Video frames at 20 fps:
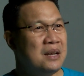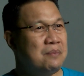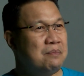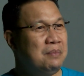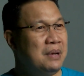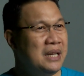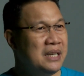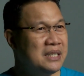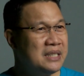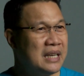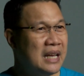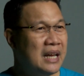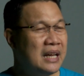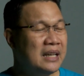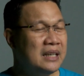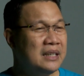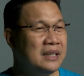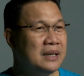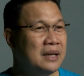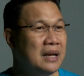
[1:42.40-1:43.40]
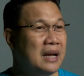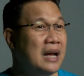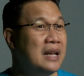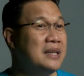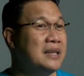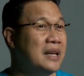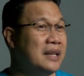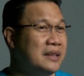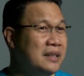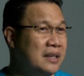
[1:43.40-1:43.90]
Minsan,
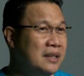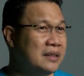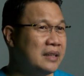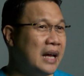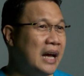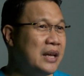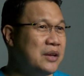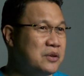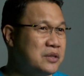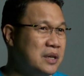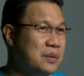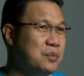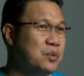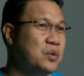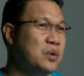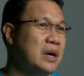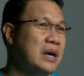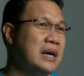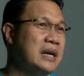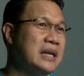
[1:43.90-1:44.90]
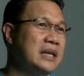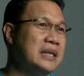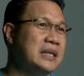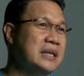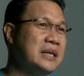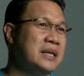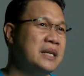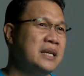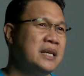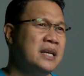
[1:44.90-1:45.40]
ganyan din tayo sa buhay.
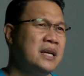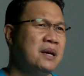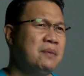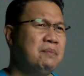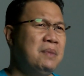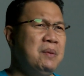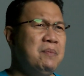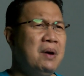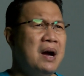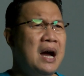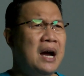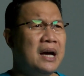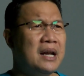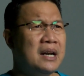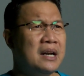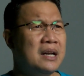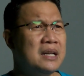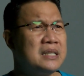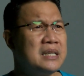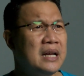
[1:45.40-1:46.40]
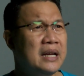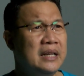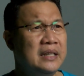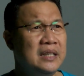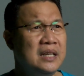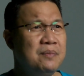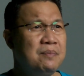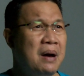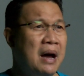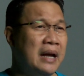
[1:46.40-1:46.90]
May mga karanasang
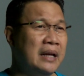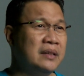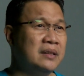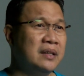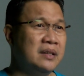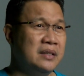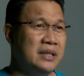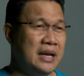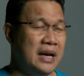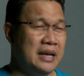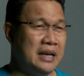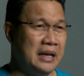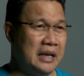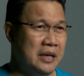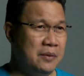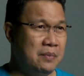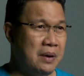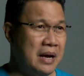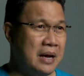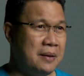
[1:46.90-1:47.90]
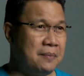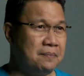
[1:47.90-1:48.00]
hindi maintindihan ng iba.